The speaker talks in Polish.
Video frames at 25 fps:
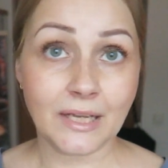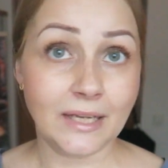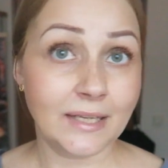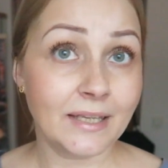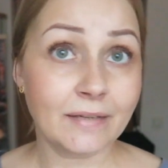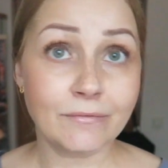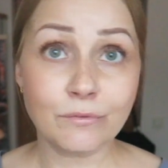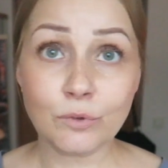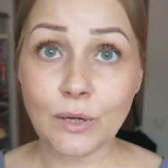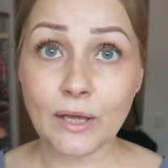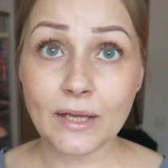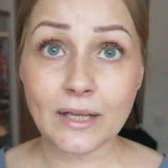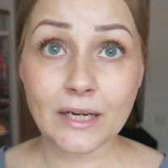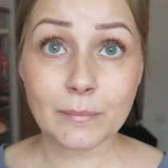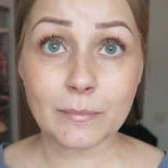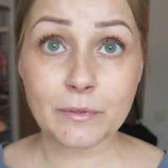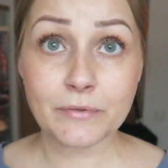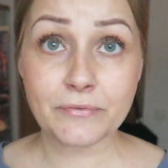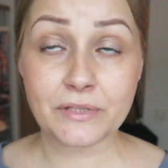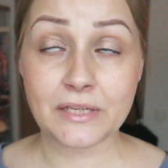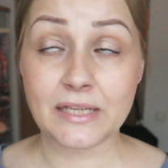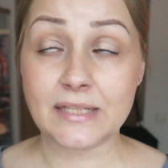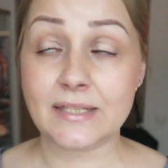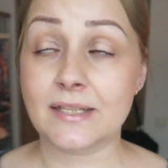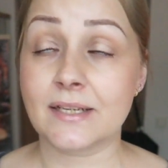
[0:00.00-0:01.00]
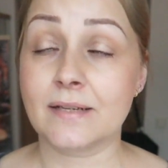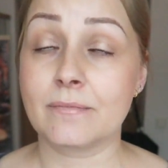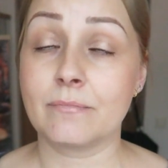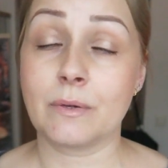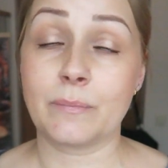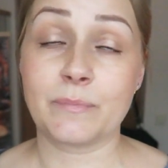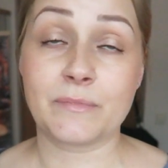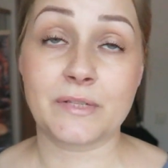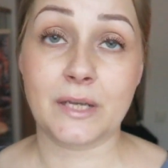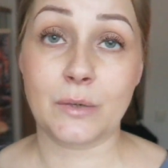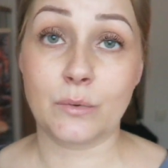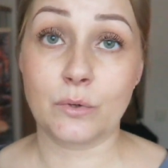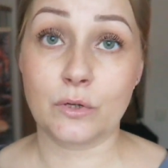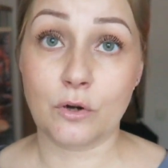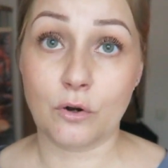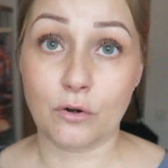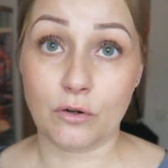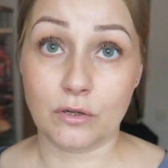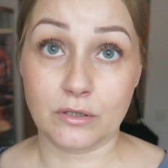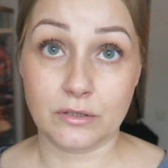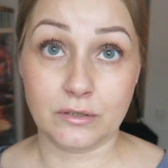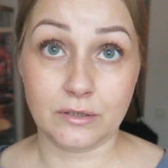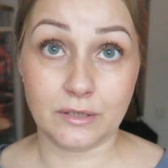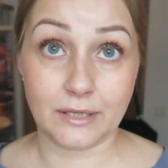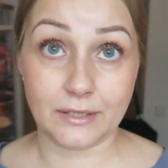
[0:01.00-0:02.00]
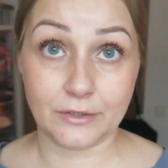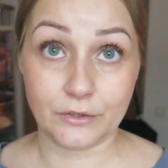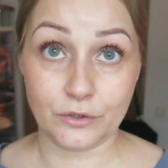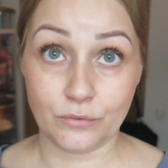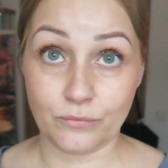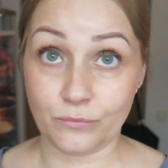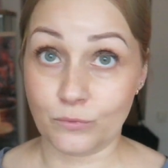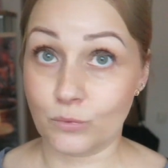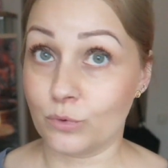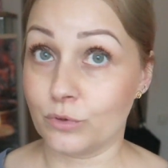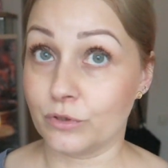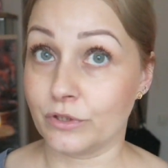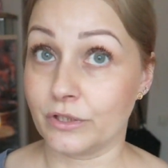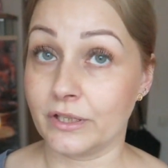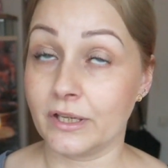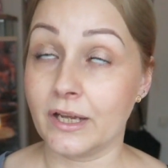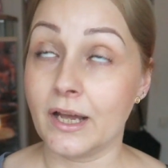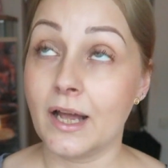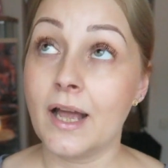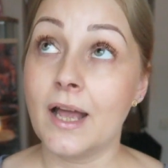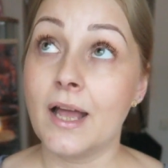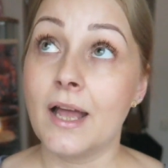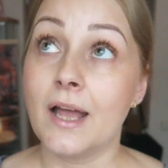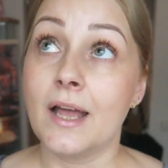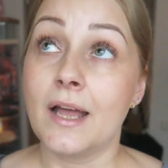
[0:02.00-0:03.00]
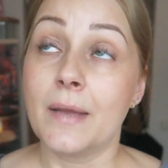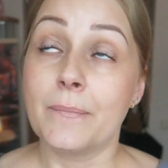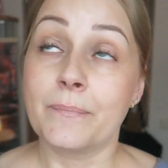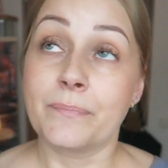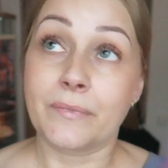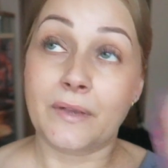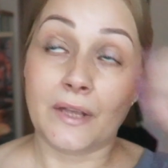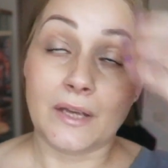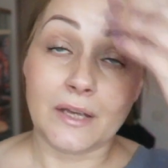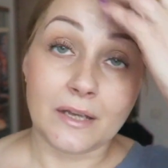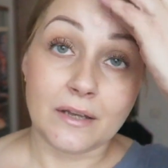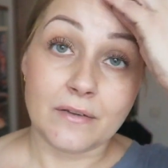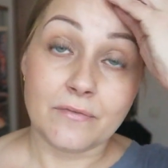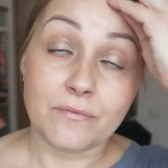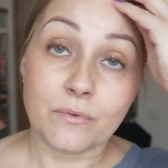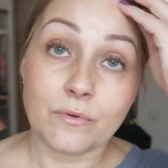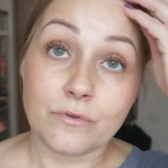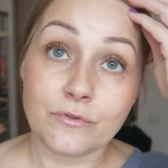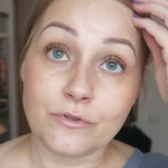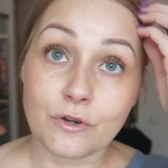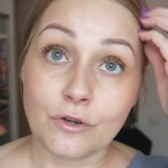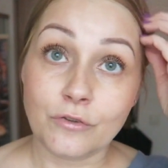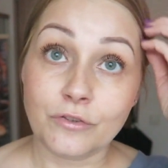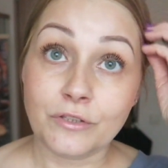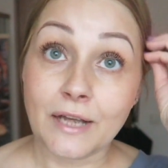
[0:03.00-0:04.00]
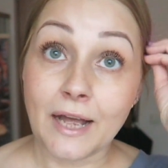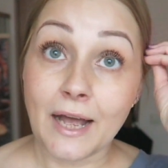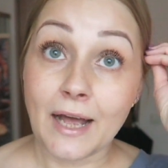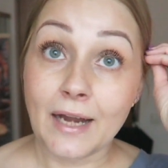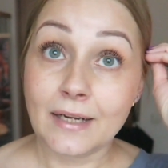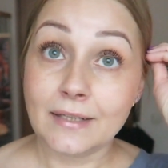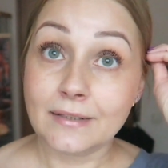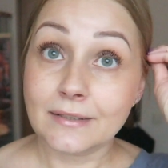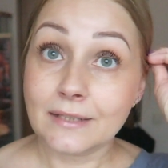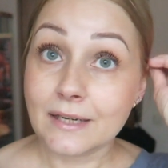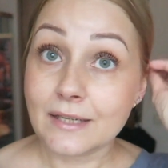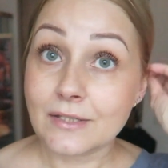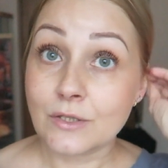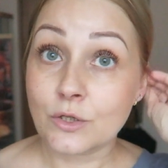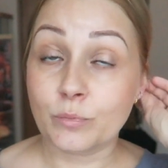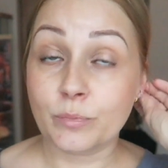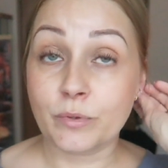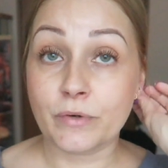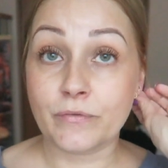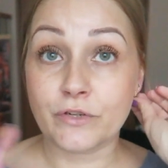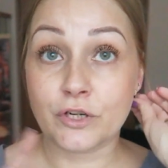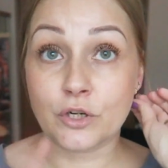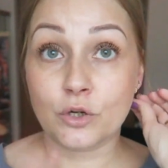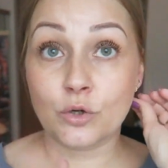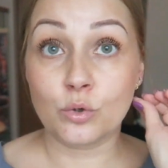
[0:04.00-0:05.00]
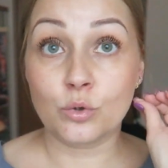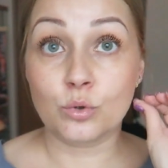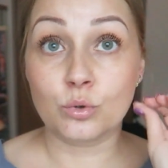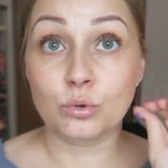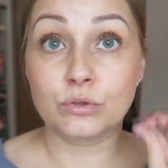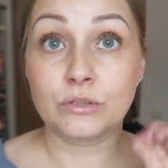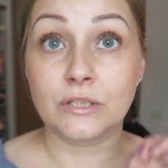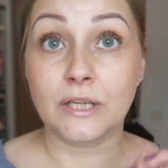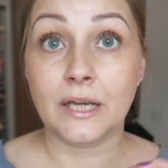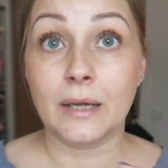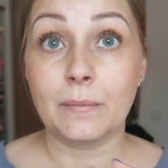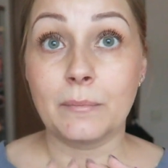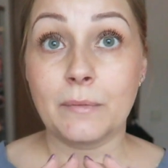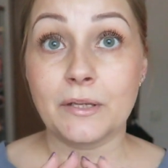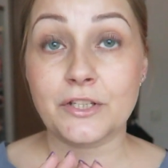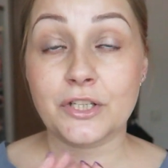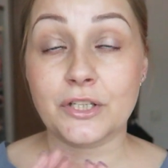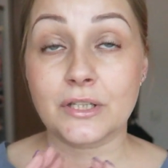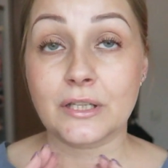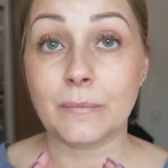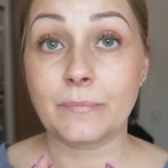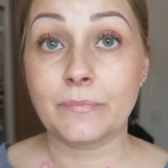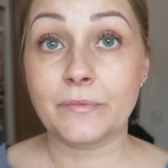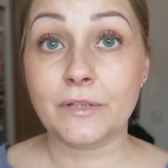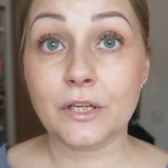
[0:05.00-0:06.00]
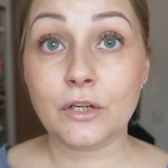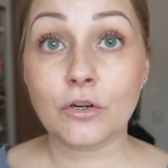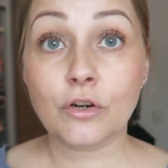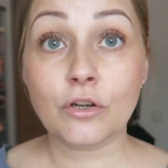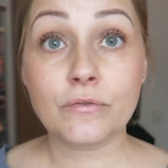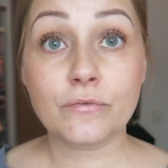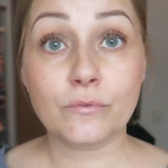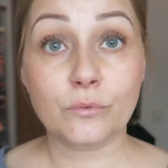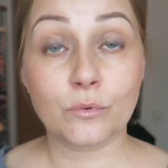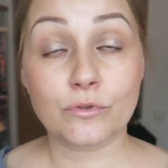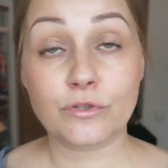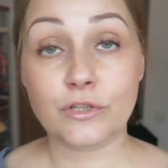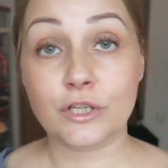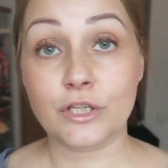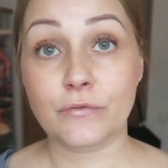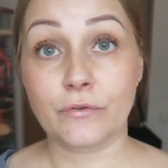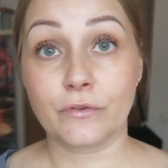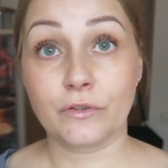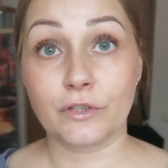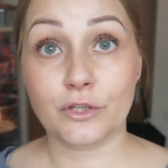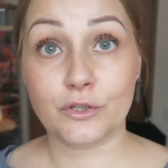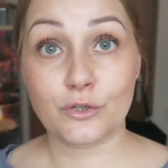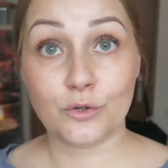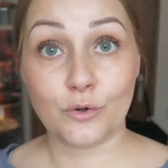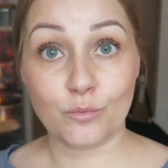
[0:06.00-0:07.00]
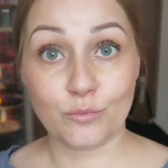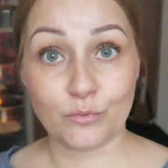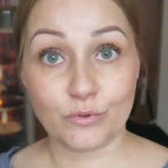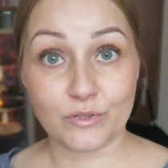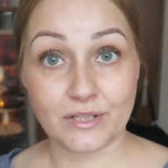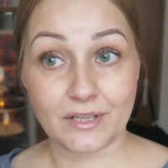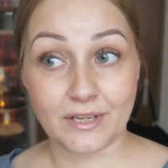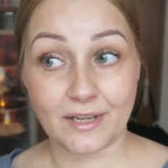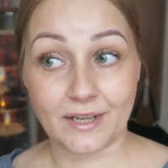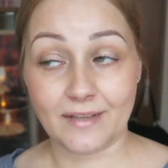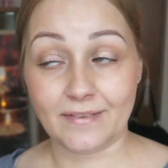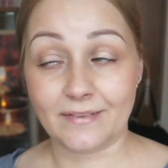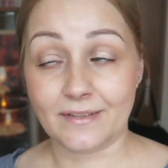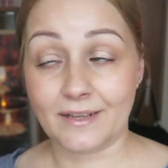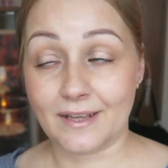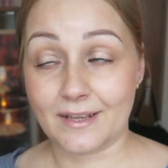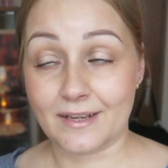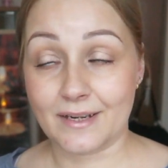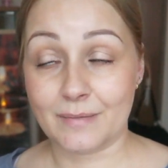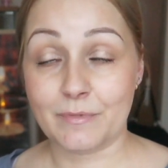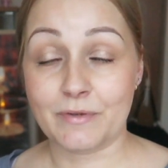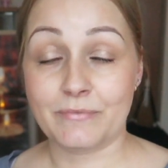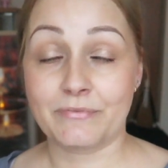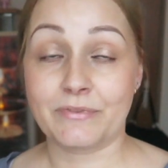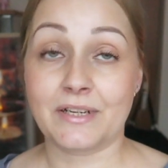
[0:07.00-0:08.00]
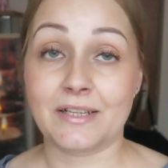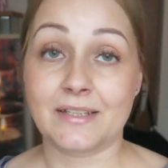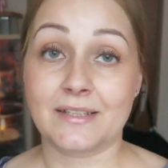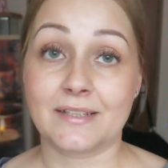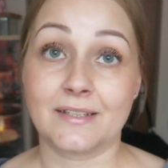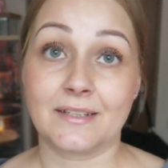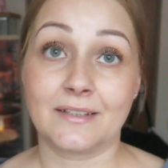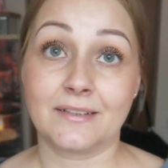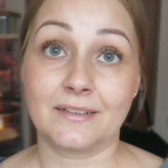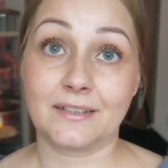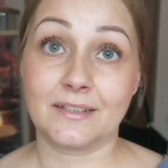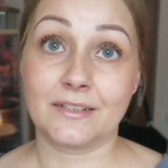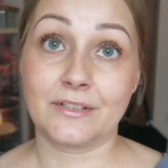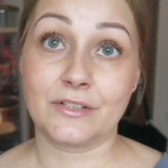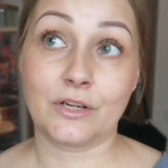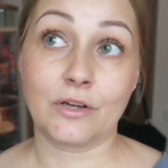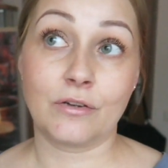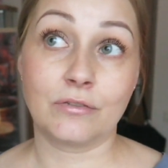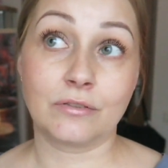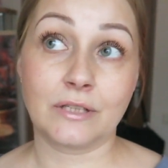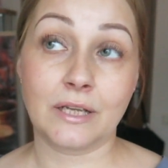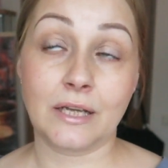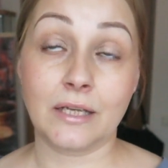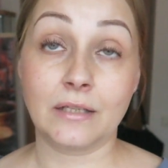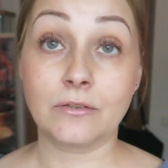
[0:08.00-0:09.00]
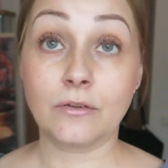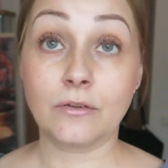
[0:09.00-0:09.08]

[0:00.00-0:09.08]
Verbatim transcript: ja w ogóle RMF Classic mam cały rok e, radio w kuchni e, włączone, ale teraz od 1 grudnia macie tam tylko i wyłącznie świąteczną muzykę na RMF Classic, także ona...